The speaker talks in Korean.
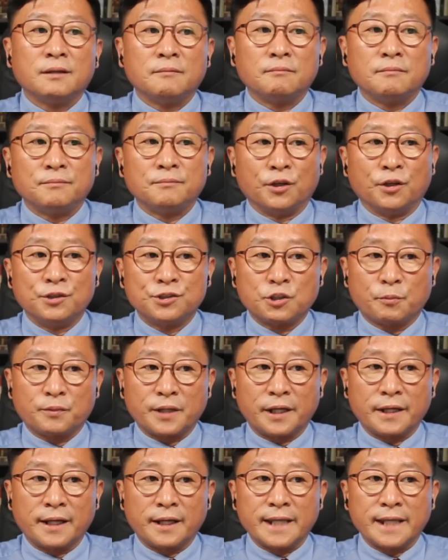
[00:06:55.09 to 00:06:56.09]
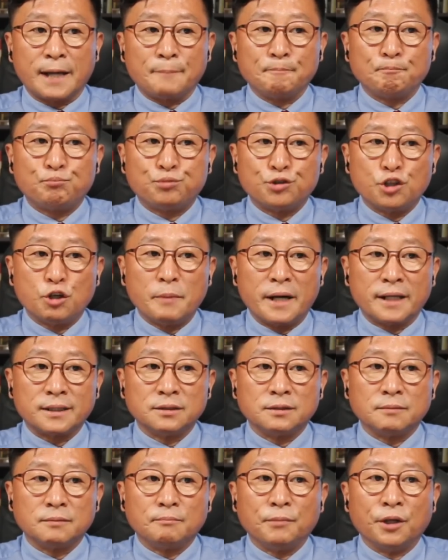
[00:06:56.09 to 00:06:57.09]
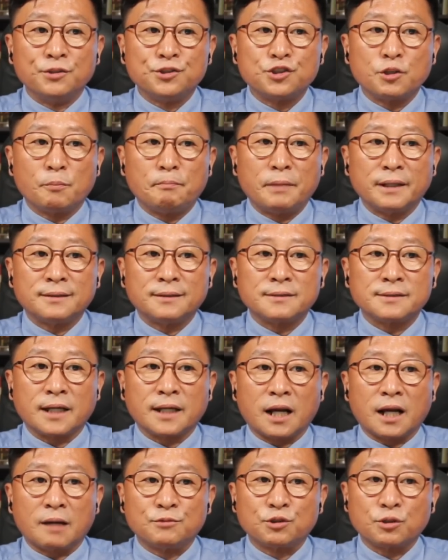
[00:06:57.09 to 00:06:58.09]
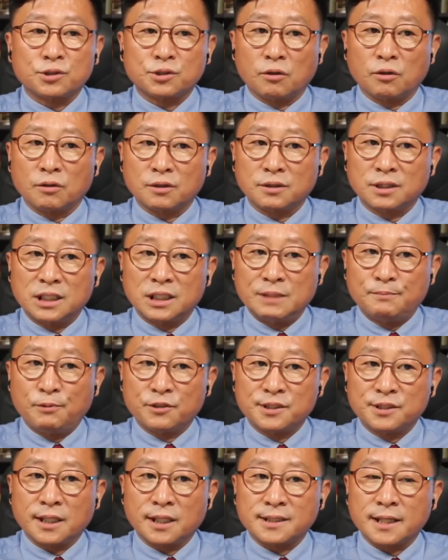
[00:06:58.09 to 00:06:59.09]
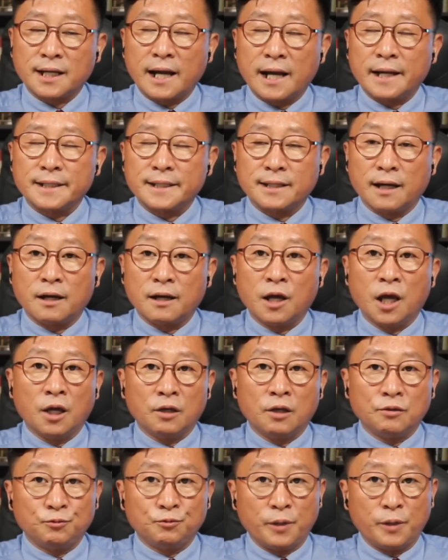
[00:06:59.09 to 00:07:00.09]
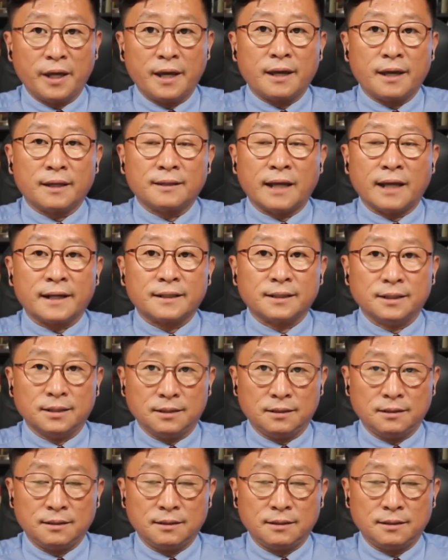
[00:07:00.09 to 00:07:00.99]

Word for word: 면접관에 대한 불만은 면접받는 사람으로서 기본 자세가 아니다. 왜 나를